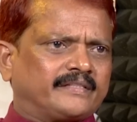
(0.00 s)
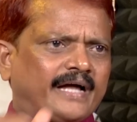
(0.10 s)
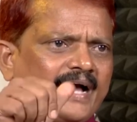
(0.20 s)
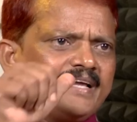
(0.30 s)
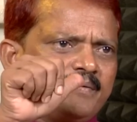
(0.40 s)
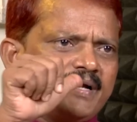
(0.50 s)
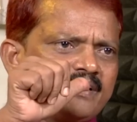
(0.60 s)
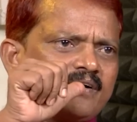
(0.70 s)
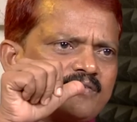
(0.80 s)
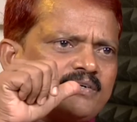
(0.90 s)
తాగి
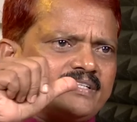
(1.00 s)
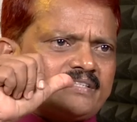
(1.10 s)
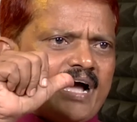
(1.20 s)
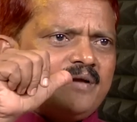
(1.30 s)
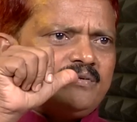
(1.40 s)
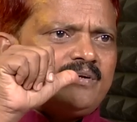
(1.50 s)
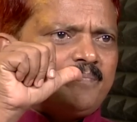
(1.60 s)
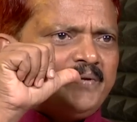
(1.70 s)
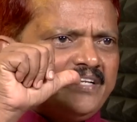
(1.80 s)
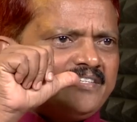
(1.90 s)
అయినటువంటి తాగి ఉన్న
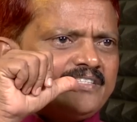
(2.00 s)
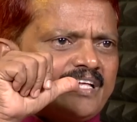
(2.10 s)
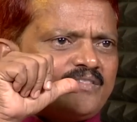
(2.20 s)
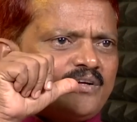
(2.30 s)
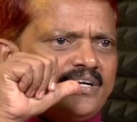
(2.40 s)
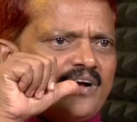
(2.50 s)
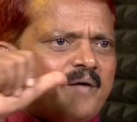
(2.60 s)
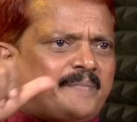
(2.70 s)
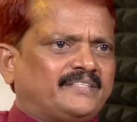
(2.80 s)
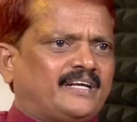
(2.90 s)
బీర్ సీసాలతో
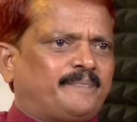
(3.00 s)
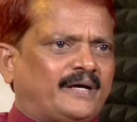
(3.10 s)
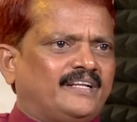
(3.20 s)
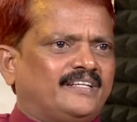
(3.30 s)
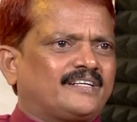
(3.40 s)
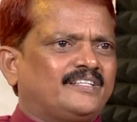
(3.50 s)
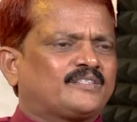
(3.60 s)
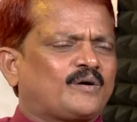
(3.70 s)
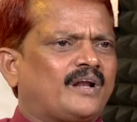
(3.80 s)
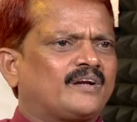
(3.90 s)
గ్రామ పంచాయతీ పనులు
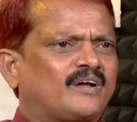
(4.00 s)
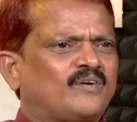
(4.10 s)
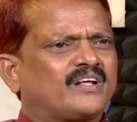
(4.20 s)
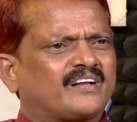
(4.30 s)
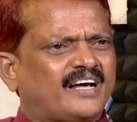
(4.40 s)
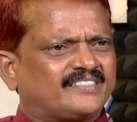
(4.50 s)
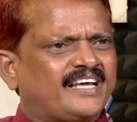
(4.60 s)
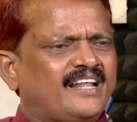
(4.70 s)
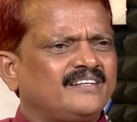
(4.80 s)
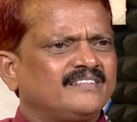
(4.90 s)
తీసుకోవాలంటావురా
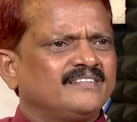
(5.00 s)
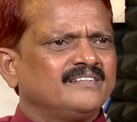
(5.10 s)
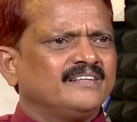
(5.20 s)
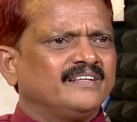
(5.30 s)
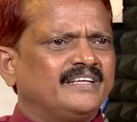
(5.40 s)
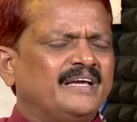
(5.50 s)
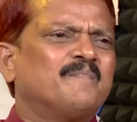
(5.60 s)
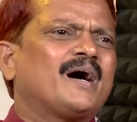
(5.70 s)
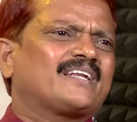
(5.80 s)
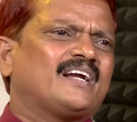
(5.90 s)
రాస్కేల్ ఏం
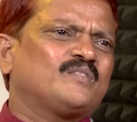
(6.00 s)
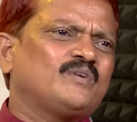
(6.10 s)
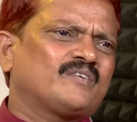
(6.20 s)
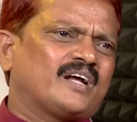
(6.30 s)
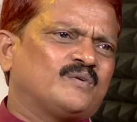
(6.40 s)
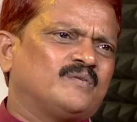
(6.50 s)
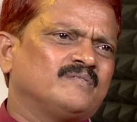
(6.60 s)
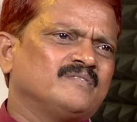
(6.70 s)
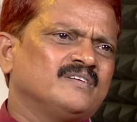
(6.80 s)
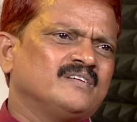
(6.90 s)
మాట్లాడుతున్నావురా నువ్వు
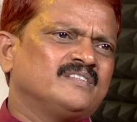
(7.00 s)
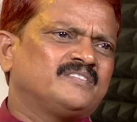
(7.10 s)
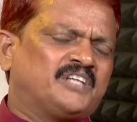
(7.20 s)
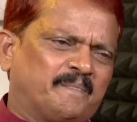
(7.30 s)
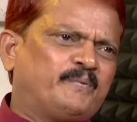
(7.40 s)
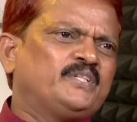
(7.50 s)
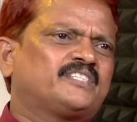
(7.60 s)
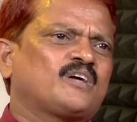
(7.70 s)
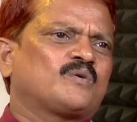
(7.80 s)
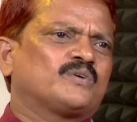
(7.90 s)
చెప్పు
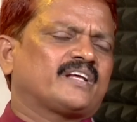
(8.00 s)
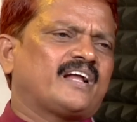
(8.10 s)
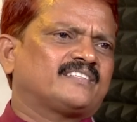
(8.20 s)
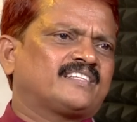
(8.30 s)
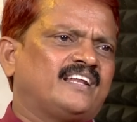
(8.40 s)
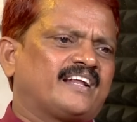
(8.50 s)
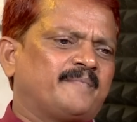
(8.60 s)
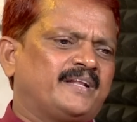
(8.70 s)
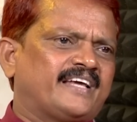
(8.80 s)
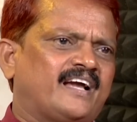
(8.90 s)
తీసుకొని కొడతా రాస్కేల్
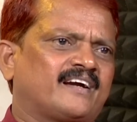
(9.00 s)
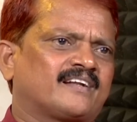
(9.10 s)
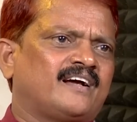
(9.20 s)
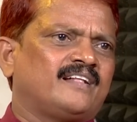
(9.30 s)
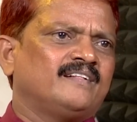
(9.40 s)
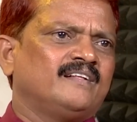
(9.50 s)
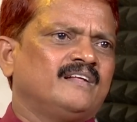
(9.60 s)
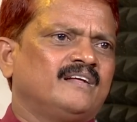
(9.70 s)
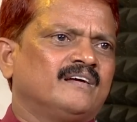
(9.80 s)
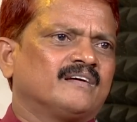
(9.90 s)
ఎర్రబెల్లి దయాకర్గా
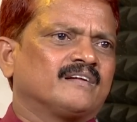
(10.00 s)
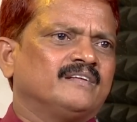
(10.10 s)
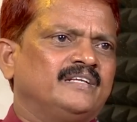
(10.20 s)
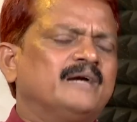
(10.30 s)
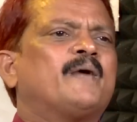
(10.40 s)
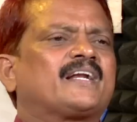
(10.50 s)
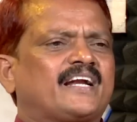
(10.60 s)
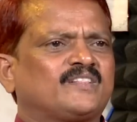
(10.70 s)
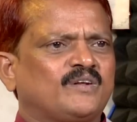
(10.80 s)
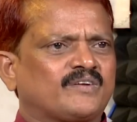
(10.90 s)
ఏం
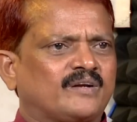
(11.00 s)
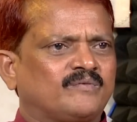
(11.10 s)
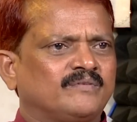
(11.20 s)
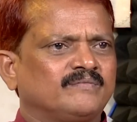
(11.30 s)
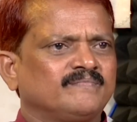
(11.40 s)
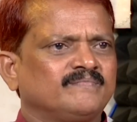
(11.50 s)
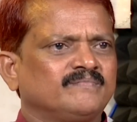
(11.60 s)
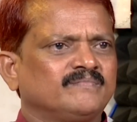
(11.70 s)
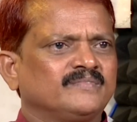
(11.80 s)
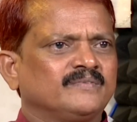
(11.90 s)
మాట్లాడుతున్నావురా నువ్వు
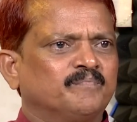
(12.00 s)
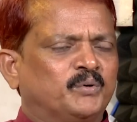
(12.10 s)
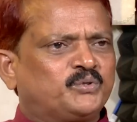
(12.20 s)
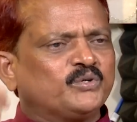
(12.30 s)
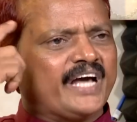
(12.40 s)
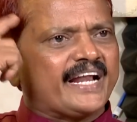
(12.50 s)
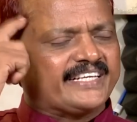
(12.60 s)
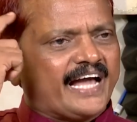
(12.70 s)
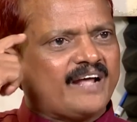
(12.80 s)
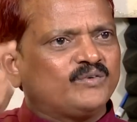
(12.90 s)
బుద్ధి ఉందారా
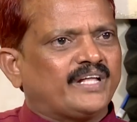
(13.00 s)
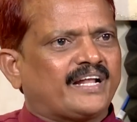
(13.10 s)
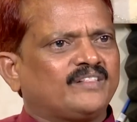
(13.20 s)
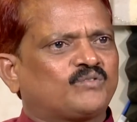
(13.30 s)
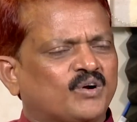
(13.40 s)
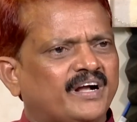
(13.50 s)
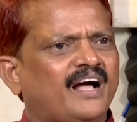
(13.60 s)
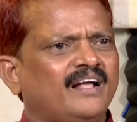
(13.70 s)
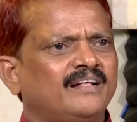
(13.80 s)
జ్ఞానం ఉందారా దొంగ